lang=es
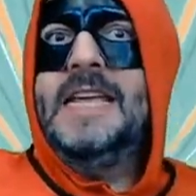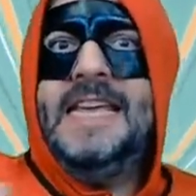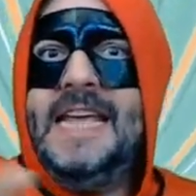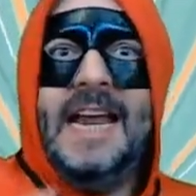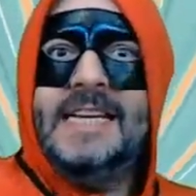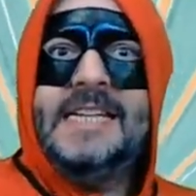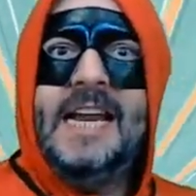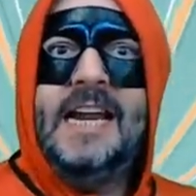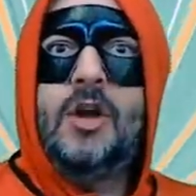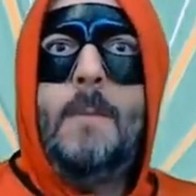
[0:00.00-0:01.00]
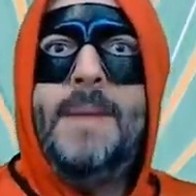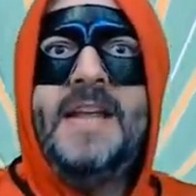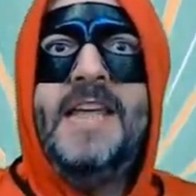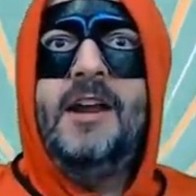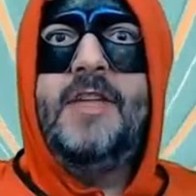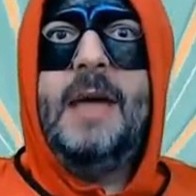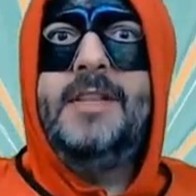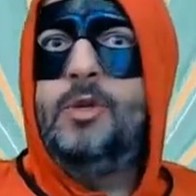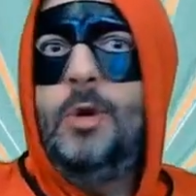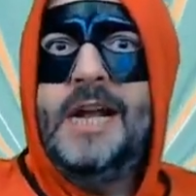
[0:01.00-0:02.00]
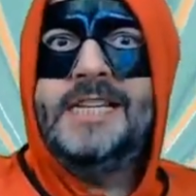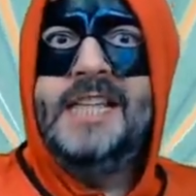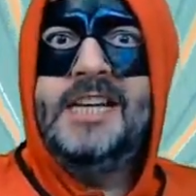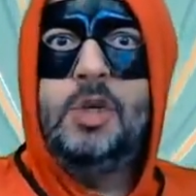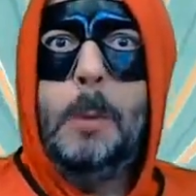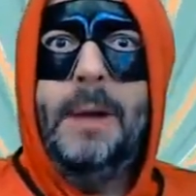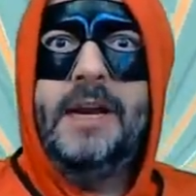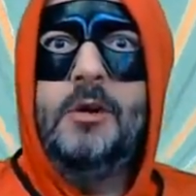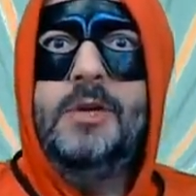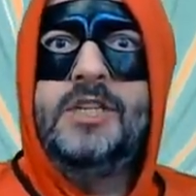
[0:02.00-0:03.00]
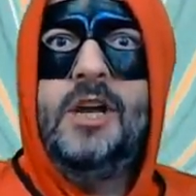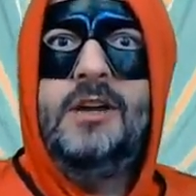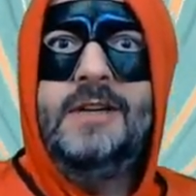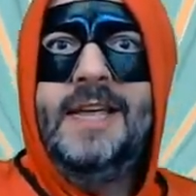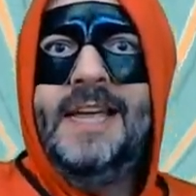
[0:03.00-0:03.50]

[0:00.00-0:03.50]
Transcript: ¿Quieres ser el compañero de aventuras de Super Luisón?